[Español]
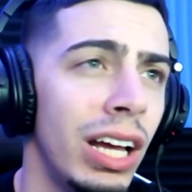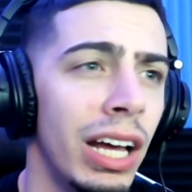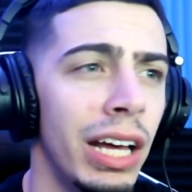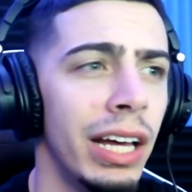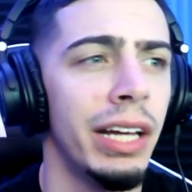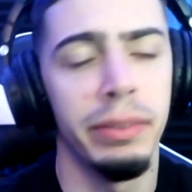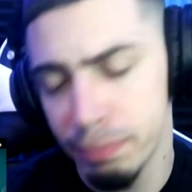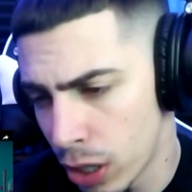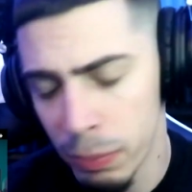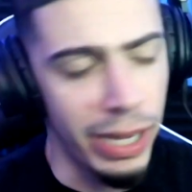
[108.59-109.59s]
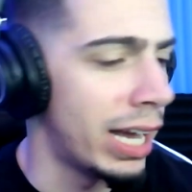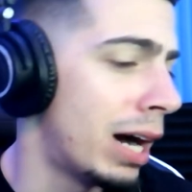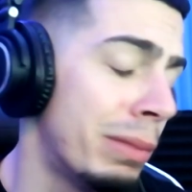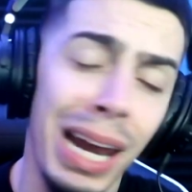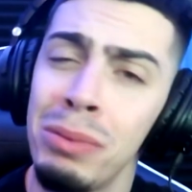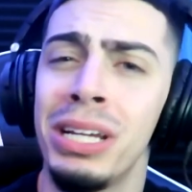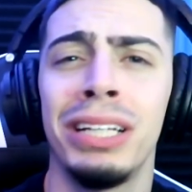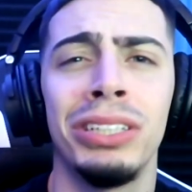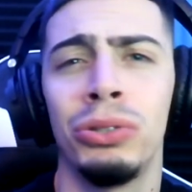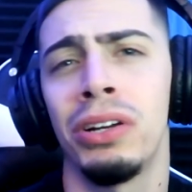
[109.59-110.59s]
eh, vamos para allá. Mala
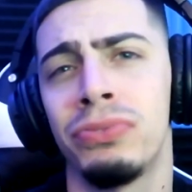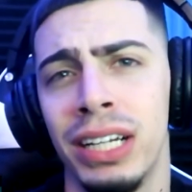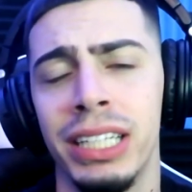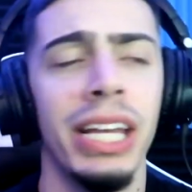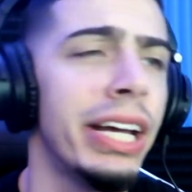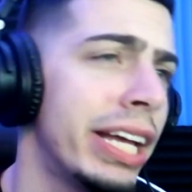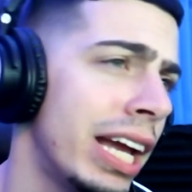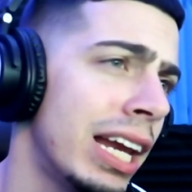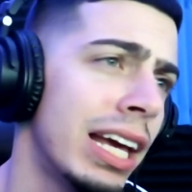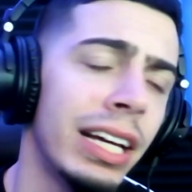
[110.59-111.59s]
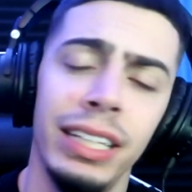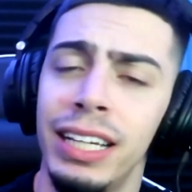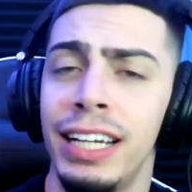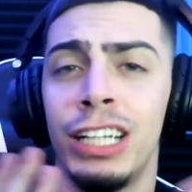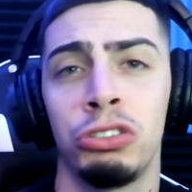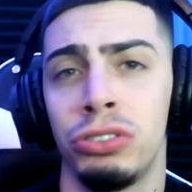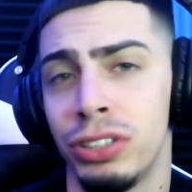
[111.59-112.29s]
mía, si tú eres fan de Yequile eh,